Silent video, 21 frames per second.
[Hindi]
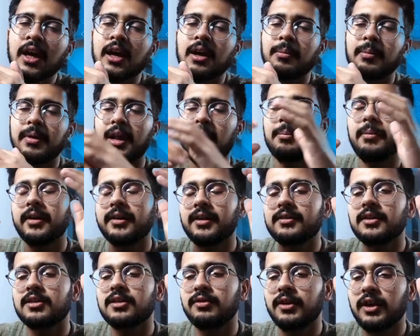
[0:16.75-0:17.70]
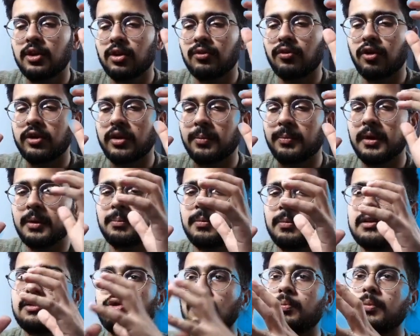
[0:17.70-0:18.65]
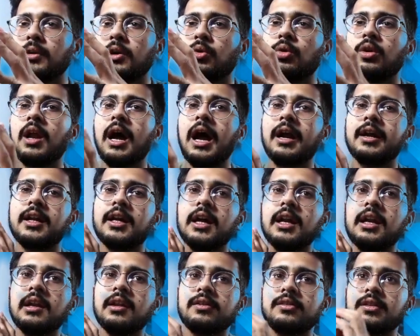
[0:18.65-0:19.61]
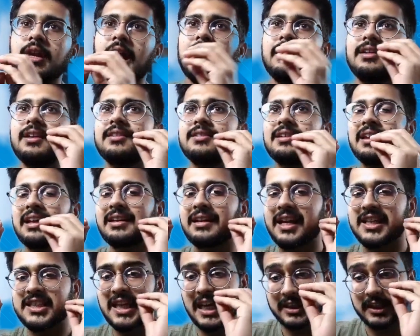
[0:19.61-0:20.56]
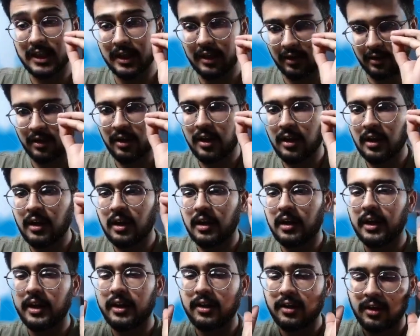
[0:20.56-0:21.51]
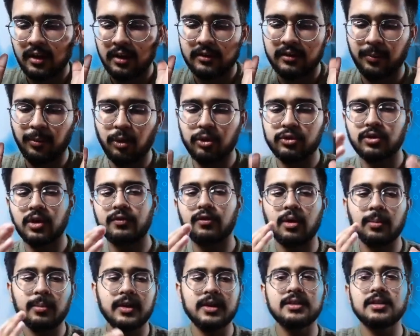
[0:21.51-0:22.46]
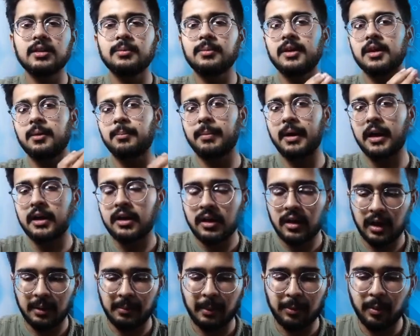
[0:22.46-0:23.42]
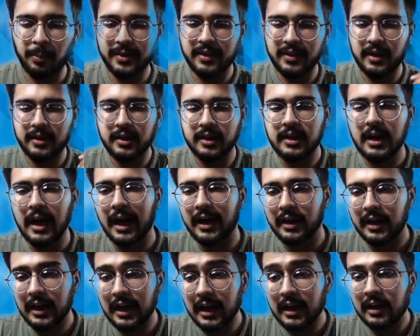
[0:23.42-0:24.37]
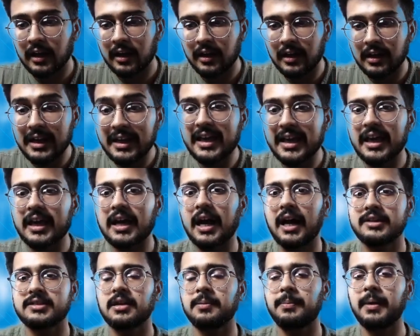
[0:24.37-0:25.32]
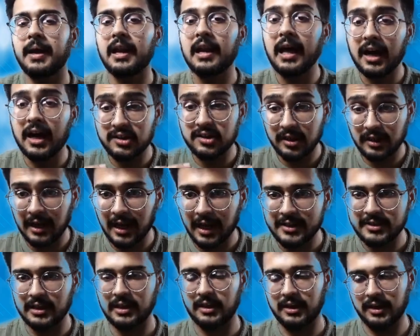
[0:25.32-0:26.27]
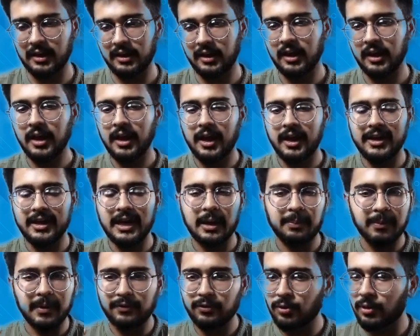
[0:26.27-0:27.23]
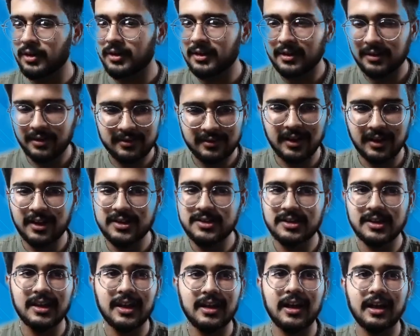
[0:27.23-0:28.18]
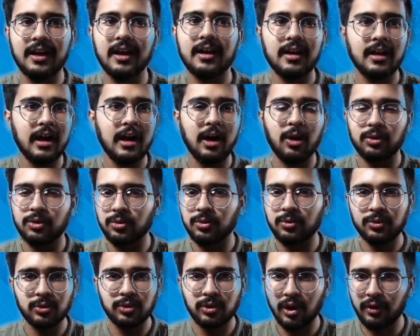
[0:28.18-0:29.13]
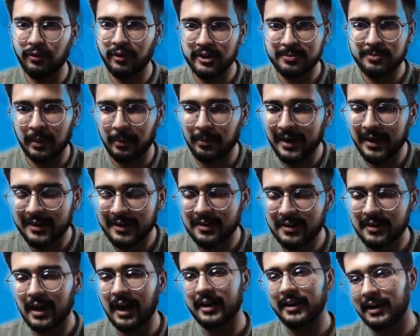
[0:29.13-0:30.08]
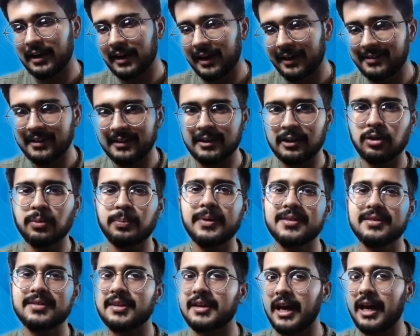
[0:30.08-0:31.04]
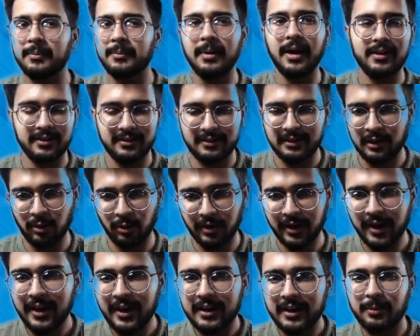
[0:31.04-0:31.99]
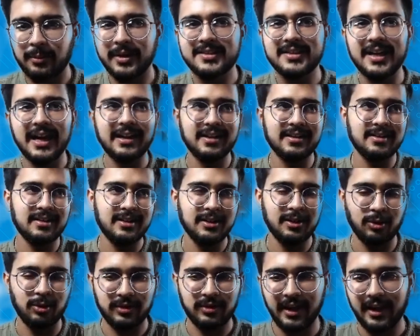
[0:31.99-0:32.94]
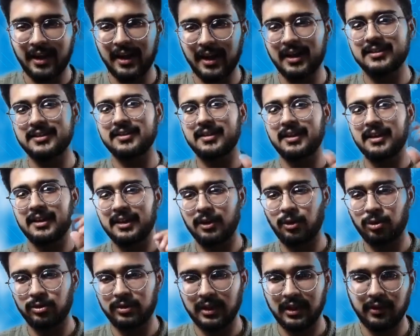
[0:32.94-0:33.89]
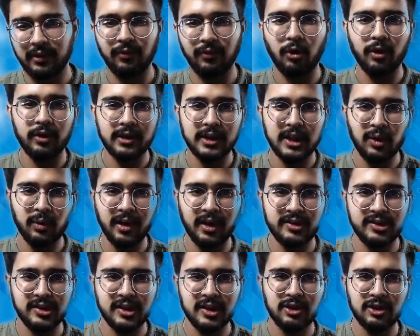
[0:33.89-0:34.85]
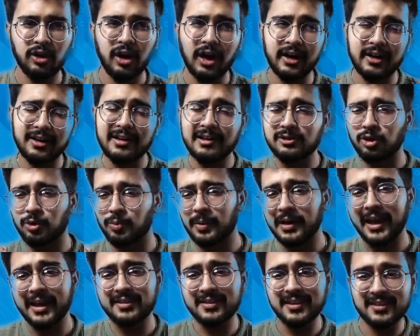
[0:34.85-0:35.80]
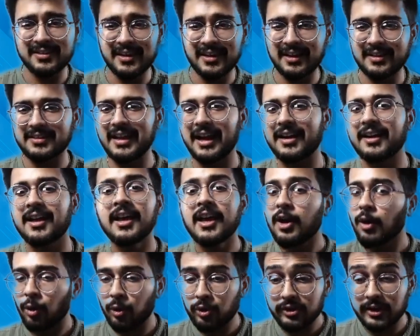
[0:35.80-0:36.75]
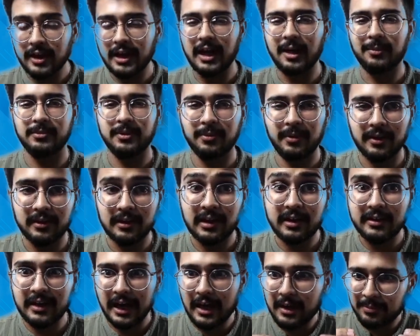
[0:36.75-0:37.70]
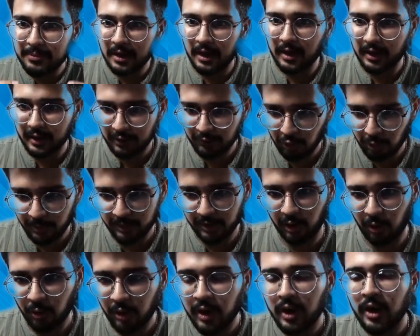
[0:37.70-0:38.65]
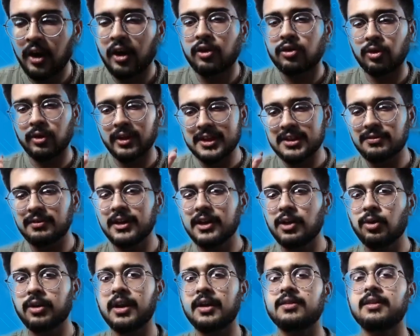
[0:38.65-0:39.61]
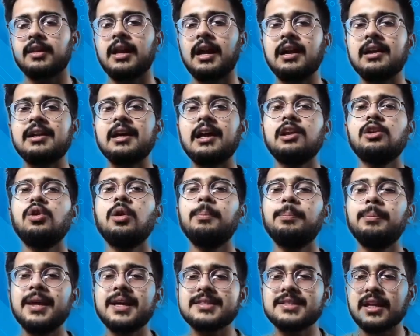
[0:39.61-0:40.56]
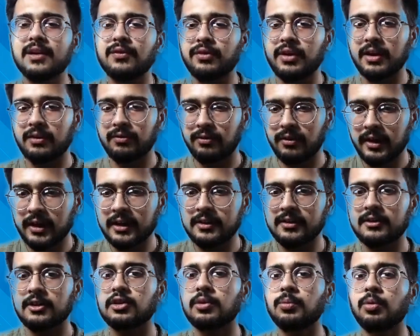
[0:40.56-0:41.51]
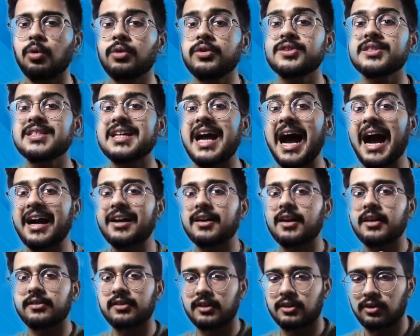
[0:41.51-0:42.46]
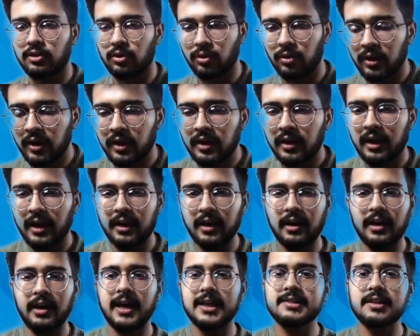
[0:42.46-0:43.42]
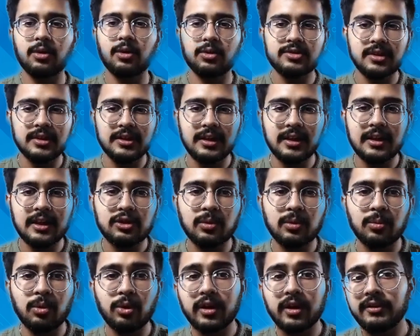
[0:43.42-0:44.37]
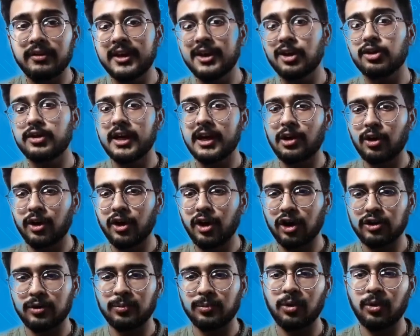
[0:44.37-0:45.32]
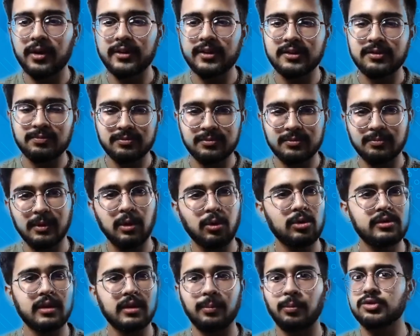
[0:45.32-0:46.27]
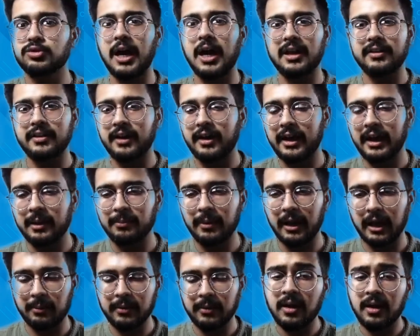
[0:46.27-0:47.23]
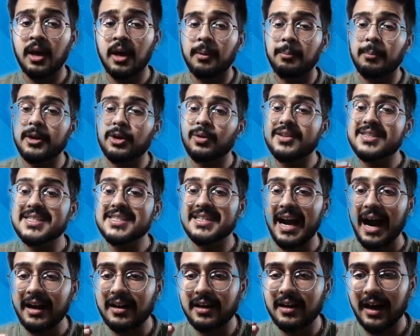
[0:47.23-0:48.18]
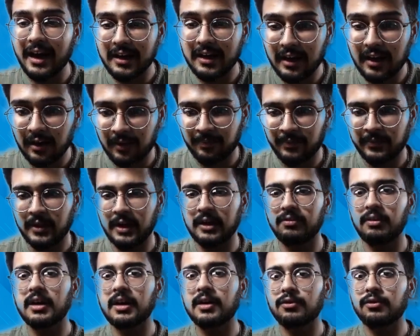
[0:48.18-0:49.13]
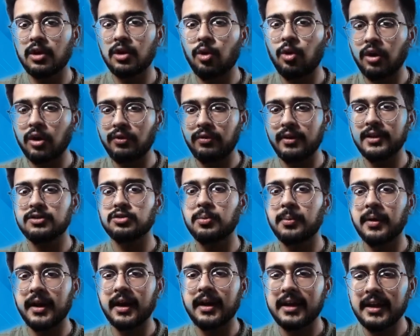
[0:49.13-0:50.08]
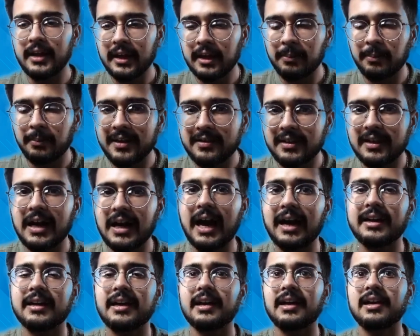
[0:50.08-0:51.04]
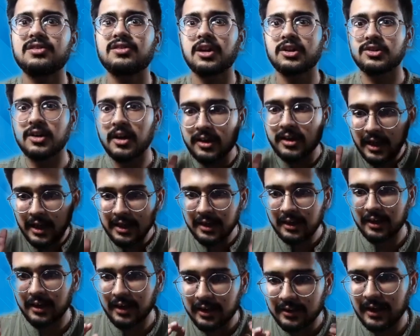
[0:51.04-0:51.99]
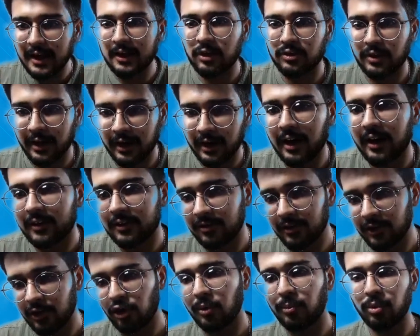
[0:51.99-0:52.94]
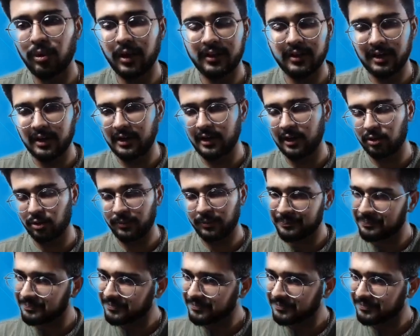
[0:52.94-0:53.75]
बट आई एम मेकिंग दिस वीडियो फॉर द पीपल जो बिल्कुल आर्टिकल स्टार्टिंग से लिखना चाहते हैं लाइक सपोज यू आर फ्रॉम अ हिंदी मीडियम बेल्ट अब आपको पता नहीं है कि आर्टिकल लिखे कहाँ से पहला अक्षर कहाँ से लिखे नेट पे फ्यूल सर्च किया ना हाउ टू डू योर फर्स्ट पब्लिकेशन आर्टिकल कैसे लिखते हैं तो बेसिक ज्ञान बांटते हैं लोग कि भाई साइटेशन ये होता है इतने तरह के होते हैं फॉन्ट ये होना चाहिए योर आर्टिकल शुड बी लाइक दिस एंड दैट उससे काम नहीं पड़ता टाइप क्या करें वो बताओ सो so, इस वीडियो के अंदर आई टेल यू अ बेसिक फ्रेमवर्क जिसे तुम लोग स्टार्ट कर सकते सकते हो है ना ऐसा कुछ नहीं है कि तुम लोग ये वीडियो देख लोगे और तुमको ऐसा बिल्कुल सब कुछ आ जाएगा एक बार में बट यू कैन स्टार्ट राइटिंग इट विल गिव यू अ कॉन्फिडेंस तुम्हारा एक बेसिक आर्टिकल का स्ट्रक्चर यही के यही तैयार हो जाएगा अगर इस वीडियो को पूरा देख लिया तो